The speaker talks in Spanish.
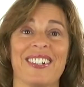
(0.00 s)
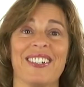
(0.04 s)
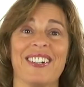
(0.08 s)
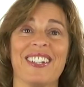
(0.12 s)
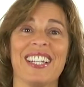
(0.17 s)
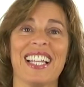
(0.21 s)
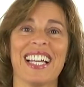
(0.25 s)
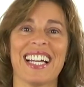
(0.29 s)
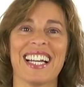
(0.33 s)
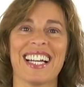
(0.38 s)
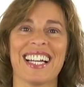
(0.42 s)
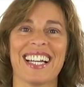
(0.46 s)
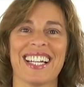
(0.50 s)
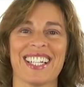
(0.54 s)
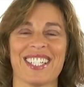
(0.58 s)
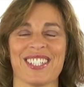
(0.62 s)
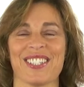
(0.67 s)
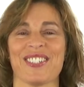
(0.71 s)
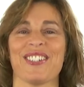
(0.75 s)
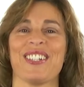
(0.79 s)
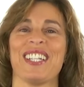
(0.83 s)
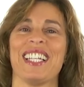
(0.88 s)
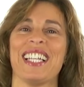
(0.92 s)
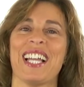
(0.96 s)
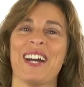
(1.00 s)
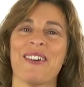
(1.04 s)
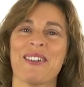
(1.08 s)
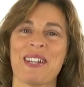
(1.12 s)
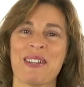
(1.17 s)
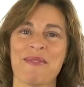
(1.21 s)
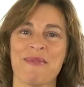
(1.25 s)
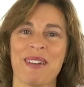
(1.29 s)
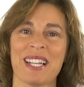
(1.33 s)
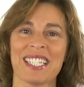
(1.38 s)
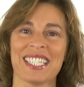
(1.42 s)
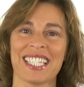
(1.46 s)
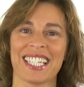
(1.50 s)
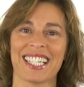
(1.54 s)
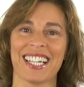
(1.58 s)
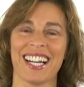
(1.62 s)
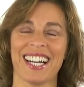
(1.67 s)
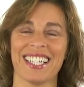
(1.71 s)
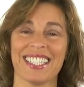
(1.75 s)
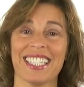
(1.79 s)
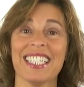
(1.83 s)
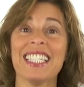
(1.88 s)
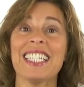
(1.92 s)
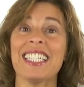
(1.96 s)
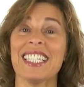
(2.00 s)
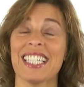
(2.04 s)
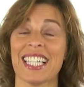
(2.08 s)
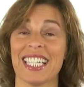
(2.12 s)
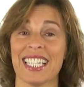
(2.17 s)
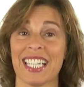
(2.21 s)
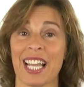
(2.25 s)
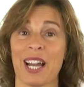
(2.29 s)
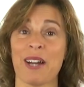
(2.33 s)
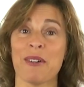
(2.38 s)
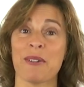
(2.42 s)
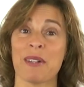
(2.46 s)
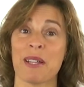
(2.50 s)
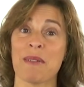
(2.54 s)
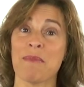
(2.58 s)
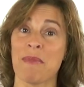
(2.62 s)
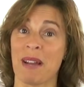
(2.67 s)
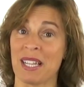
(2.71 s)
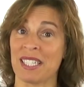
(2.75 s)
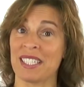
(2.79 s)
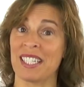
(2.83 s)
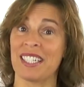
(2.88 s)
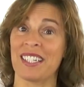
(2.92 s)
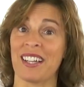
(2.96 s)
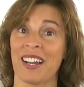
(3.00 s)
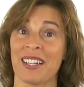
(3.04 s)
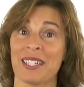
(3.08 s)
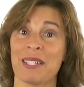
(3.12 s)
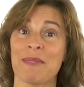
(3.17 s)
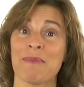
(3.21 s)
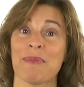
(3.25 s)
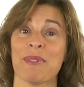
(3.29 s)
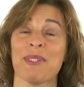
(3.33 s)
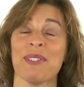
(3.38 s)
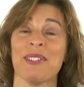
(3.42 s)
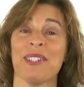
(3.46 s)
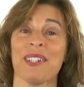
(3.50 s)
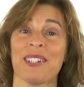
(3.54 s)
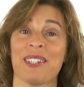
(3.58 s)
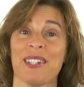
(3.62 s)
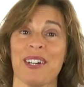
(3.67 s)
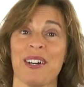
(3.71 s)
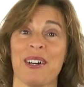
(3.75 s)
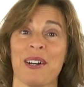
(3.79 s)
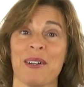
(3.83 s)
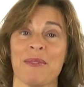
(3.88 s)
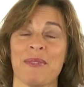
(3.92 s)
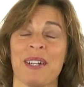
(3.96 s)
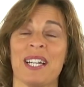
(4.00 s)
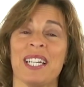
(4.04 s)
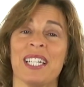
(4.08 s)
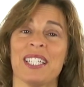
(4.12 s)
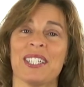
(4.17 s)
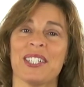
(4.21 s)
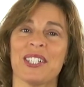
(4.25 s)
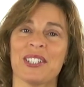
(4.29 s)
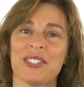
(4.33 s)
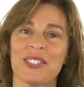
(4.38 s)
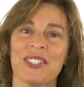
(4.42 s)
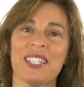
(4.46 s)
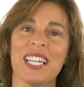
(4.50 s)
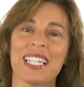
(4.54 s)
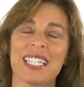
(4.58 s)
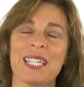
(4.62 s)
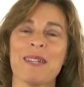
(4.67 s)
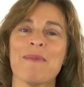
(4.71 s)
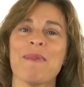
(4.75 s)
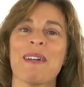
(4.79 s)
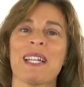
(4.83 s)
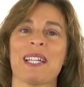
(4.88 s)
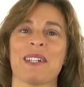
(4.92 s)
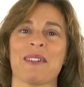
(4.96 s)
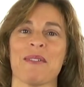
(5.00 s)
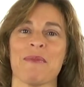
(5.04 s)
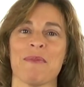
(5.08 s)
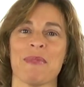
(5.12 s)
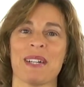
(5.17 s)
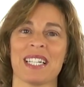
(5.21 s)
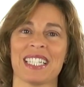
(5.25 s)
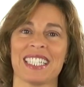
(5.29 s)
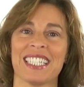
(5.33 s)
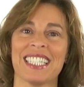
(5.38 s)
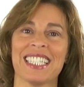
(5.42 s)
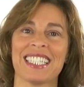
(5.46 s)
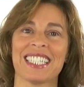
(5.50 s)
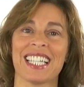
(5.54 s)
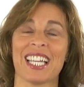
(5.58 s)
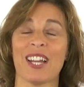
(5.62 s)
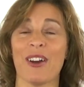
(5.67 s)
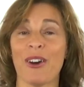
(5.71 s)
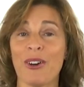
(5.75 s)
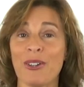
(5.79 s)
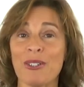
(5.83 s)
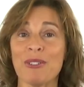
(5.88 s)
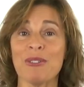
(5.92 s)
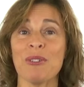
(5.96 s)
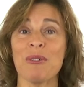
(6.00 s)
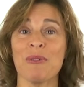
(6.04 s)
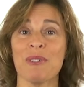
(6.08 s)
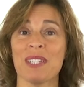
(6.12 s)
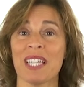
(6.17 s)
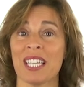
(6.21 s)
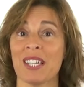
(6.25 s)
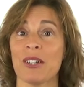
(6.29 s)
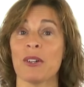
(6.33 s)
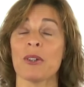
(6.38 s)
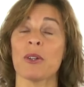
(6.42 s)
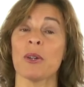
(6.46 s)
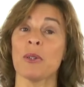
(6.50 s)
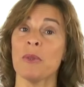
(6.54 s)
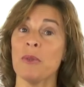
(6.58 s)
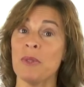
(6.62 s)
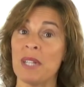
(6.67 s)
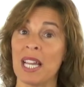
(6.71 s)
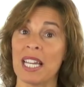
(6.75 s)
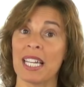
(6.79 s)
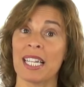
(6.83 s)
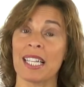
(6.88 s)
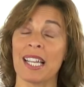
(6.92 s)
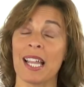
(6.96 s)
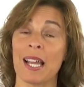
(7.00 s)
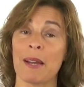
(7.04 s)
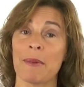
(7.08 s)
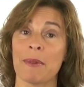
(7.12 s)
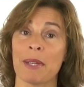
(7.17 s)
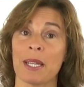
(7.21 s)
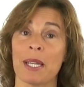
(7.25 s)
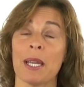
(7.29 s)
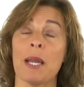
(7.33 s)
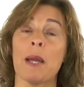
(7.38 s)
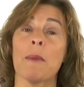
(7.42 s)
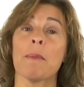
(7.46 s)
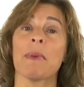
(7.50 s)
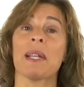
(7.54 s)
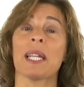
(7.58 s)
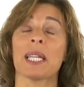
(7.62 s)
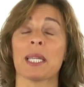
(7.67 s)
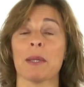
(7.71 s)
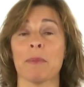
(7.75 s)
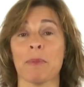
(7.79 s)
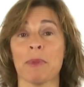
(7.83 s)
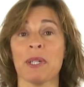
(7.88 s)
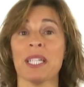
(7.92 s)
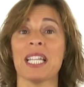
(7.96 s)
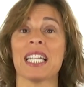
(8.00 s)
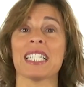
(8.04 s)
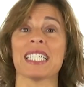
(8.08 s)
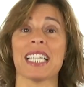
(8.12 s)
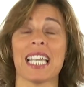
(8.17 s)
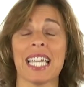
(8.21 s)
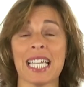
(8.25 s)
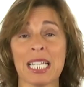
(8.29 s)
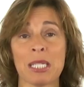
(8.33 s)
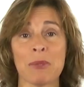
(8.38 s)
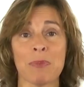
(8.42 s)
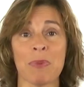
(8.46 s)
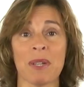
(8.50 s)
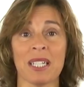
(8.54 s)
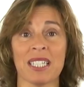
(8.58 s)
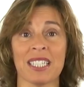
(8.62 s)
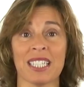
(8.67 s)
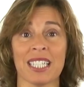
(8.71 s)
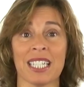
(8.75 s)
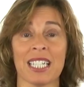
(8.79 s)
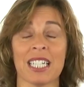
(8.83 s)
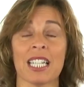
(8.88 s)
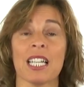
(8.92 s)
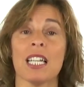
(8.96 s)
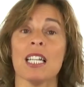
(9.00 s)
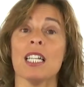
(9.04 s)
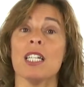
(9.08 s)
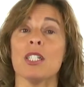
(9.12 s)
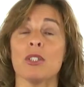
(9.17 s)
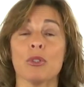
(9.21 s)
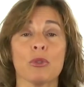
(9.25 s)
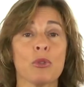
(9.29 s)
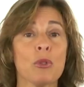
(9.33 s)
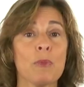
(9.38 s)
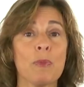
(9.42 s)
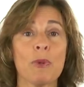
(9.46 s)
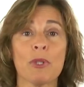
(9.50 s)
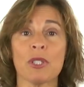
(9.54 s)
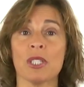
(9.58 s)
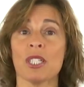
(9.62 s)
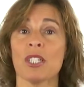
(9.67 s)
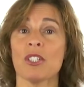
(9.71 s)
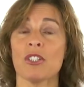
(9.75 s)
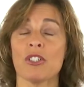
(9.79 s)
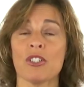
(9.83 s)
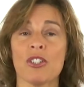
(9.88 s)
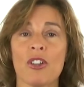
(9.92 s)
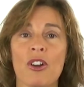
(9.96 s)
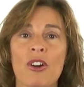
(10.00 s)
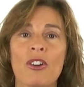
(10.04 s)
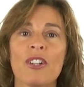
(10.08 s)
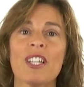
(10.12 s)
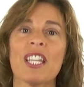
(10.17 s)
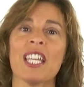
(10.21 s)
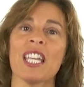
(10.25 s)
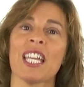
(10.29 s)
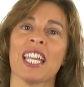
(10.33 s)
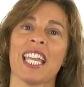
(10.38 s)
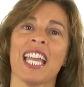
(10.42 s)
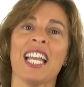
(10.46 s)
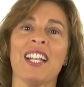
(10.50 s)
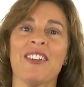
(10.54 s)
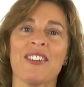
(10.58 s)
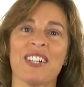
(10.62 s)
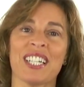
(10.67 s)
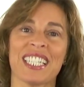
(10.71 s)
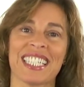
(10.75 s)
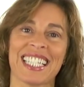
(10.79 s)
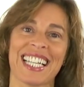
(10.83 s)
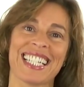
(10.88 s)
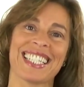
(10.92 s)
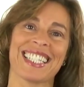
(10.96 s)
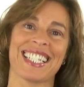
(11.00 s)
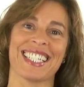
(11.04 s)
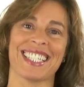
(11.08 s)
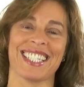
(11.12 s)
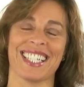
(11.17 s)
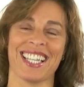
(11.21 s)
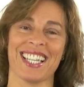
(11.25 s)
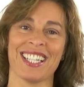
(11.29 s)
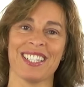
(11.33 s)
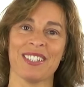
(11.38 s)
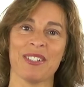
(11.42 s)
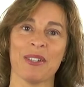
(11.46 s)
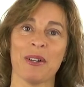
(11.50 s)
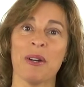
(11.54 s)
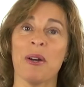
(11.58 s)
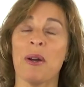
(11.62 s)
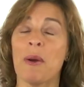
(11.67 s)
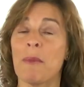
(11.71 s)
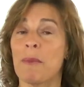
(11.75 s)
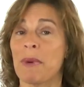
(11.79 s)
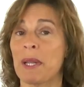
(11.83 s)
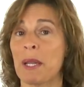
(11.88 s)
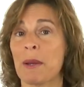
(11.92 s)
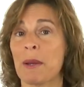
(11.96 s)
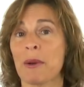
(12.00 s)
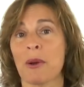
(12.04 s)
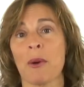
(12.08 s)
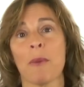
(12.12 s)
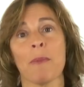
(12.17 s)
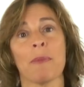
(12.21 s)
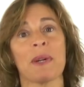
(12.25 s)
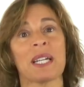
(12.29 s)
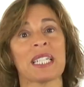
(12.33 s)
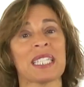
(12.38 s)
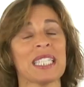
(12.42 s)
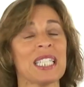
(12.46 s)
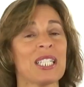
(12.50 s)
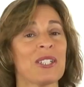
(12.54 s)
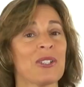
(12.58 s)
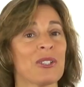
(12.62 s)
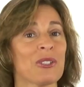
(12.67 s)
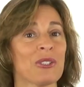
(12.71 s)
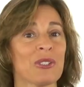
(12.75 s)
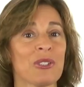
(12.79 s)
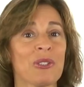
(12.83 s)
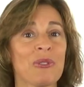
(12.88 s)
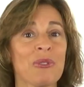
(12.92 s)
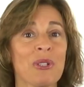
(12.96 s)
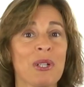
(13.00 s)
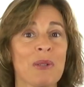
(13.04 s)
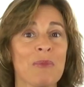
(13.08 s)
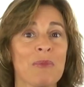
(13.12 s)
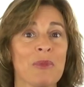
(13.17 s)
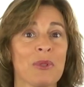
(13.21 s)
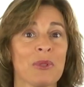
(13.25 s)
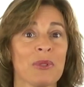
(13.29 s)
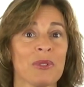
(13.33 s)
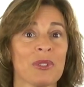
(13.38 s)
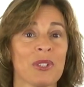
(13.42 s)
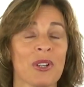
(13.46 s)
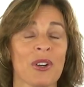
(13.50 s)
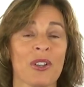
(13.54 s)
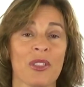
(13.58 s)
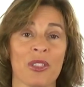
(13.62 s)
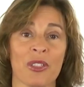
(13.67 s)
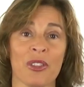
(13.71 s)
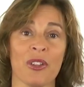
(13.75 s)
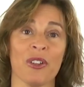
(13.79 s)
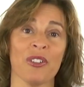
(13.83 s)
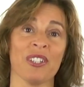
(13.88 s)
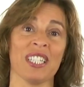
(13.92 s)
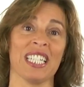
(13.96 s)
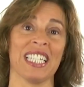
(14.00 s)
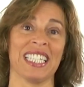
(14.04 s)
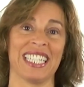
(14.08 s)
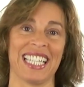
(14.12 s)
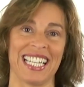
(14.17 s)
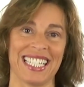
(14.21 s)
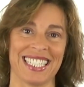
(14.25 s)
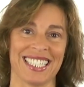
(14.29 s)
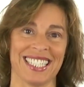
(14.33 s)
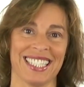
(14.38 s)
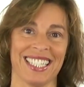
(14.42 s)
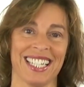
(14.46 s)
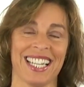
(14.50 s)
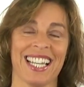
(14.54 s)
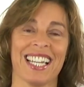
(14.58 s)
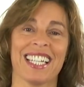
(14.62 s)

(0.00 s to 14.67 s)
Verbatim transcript: Hola, soy Laura Mazaganek de lauramazaganek.com y estoy aquí para compartirte otro video con una clave para que puedas expandir tu posición y qué es lo que estás haciendo para compartir con todo el mundo dónde estás.